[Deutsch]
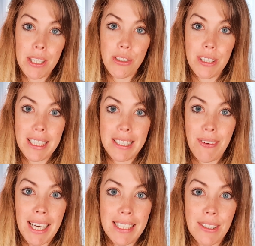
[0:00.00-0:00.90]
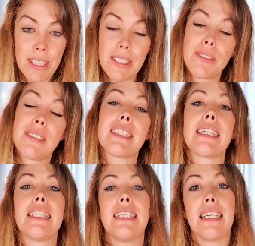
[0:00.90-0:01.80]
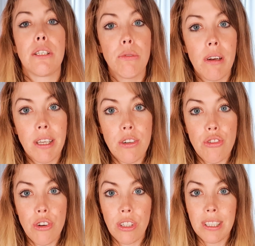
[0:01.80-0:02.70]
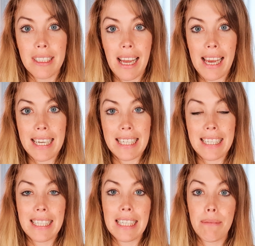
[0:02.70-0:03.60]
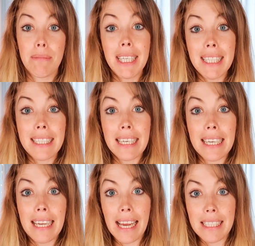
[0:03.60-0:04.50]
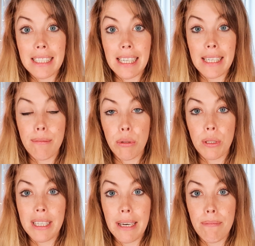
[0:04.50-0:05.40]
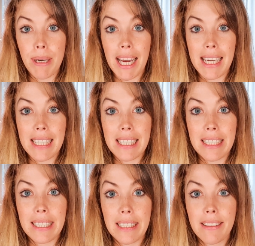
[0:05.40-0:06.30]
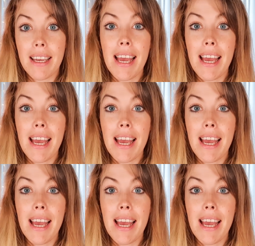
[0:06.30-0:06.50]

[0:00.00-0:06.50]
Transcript: Journey ist, weiß auch, dass unsere natürlichen Chancen eigentlich im niedrigen einstelligen Prozentbereich liegen.